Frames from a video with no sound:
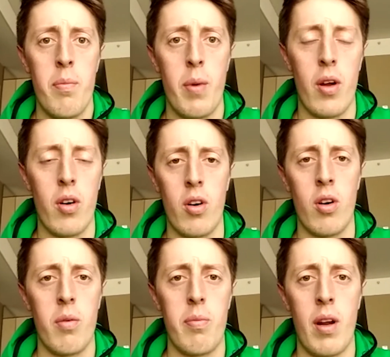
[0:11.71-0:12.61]

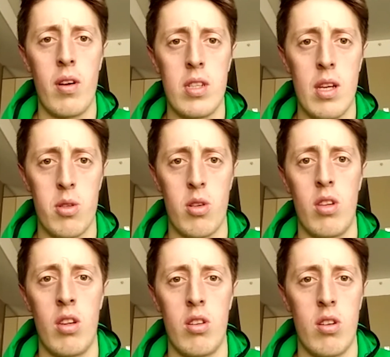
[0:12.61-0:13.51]
pero, pero estamos
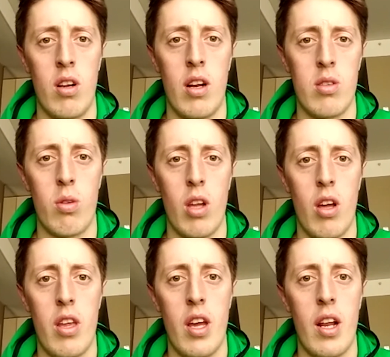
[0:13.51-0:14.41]
contentos con el resultado de
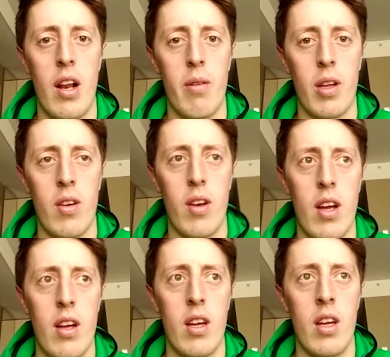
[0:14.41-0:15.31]
ayer y la
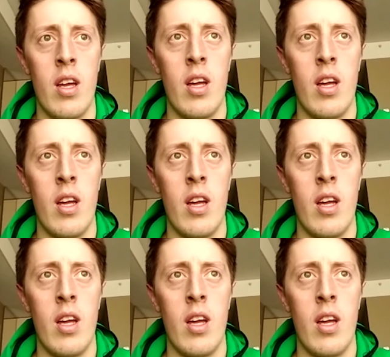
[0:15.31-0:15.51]
victoria.